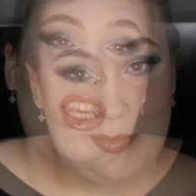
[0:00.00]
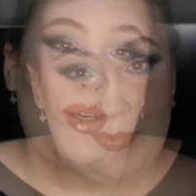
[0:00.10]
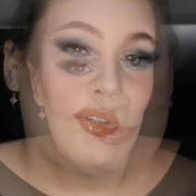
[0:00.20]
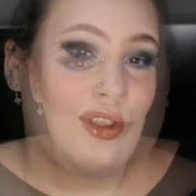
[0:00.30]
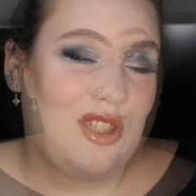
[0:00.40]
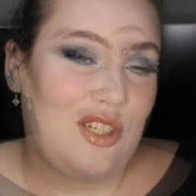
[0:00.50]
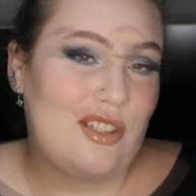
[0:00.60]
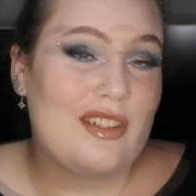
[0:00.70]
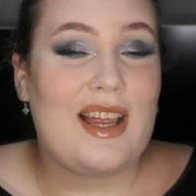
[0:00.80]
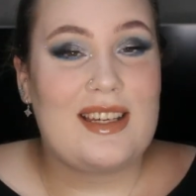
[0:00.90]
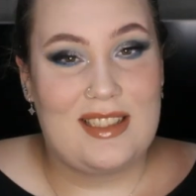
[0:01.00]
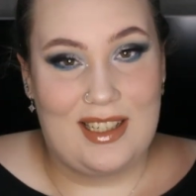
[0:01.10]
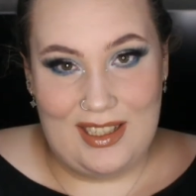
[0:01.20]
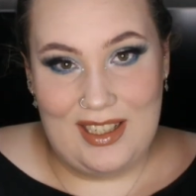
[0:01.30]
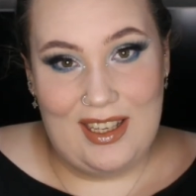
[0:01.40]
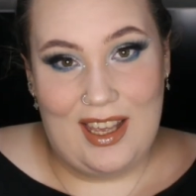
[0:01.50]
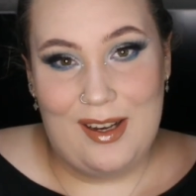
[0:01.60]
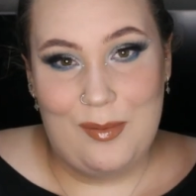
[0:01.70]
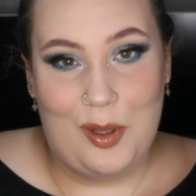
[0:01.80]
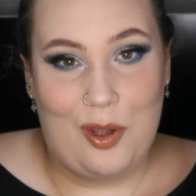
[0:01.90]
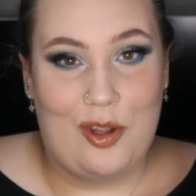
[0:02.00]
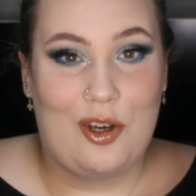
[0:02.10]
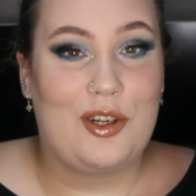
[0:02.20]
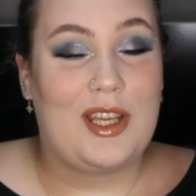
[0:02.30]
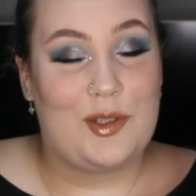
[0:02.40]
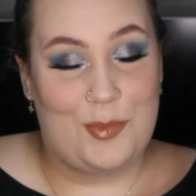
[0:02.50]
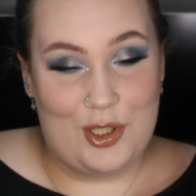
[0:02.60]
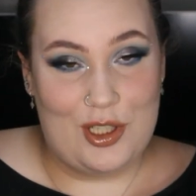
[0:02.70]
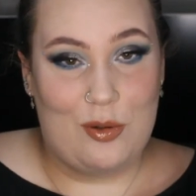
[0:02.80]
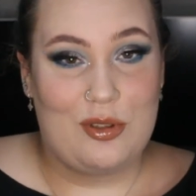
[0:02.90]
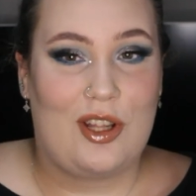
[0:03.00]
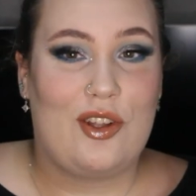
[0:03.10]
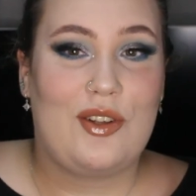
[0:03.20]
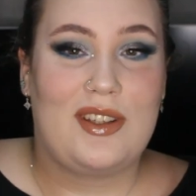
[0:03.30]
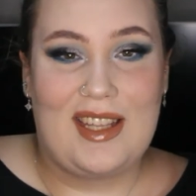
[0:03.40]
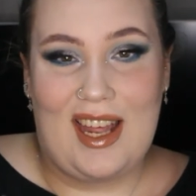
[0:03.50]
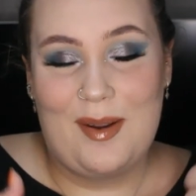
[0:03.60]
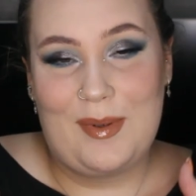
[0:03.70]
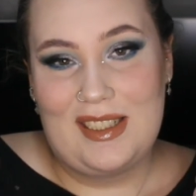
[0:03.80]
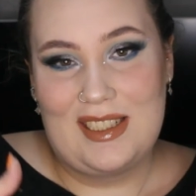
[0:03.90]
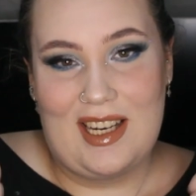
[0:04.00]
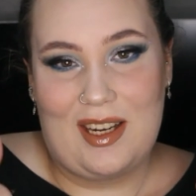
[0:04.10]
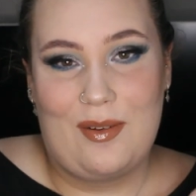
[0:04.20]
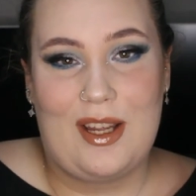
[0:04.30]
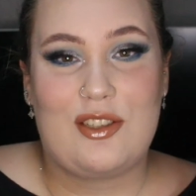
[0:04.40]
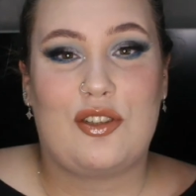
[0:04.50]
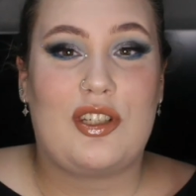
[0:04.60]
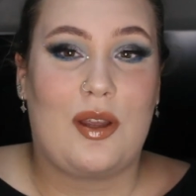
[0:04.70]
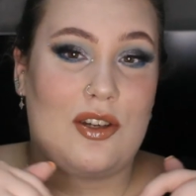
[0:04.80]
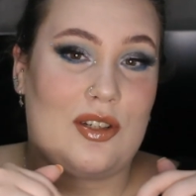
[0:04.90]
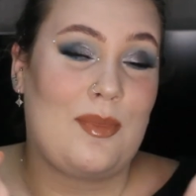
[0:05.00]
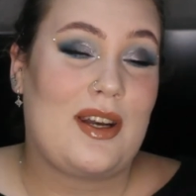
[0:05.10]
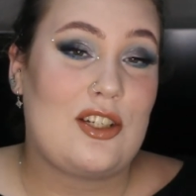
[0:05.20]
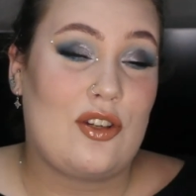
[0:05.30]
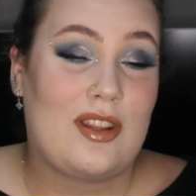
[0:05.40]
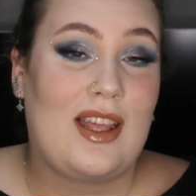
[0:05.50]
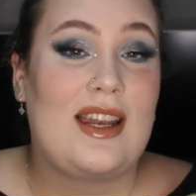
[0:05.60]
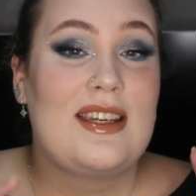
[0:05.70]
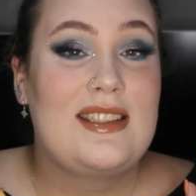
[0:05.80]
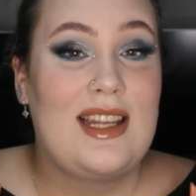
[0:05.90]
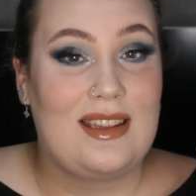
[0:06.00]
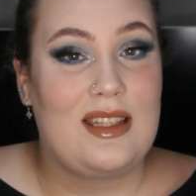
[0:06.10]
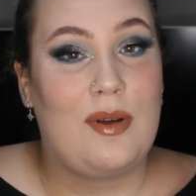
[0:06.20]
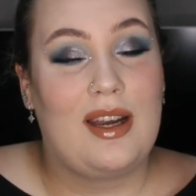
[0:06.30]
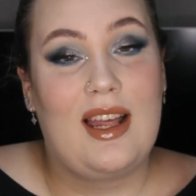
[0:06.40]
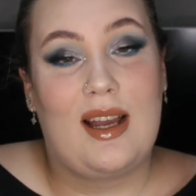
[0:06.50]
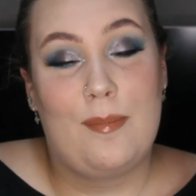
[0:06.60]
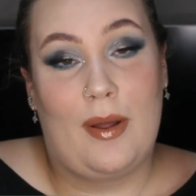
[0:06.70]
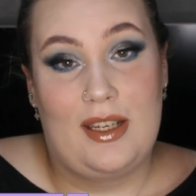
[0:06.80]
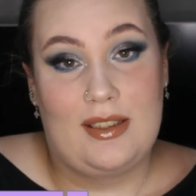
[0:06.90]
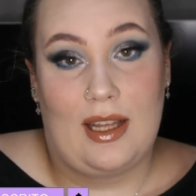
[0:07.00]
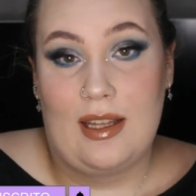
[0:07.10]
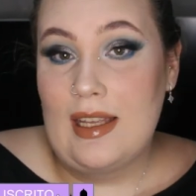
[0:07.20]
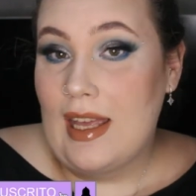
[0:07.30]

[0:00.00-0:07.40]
Y bueno chicos, hasta aquí el vídeo de hoy. Espero que os haya gustado. Darle manitas arriba, suscribiros a mis redes sociales y activar la campanita.